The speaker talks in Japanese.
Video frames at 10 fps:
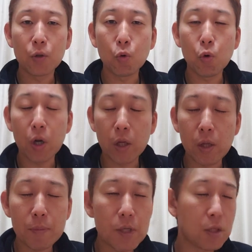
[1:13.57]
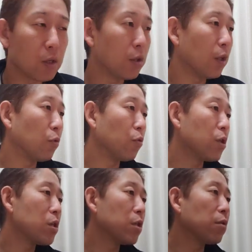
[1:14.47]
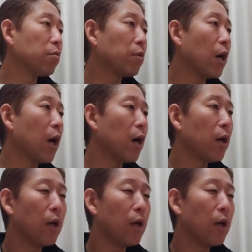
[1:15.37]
どうやらね、misia さんとジェシー君が、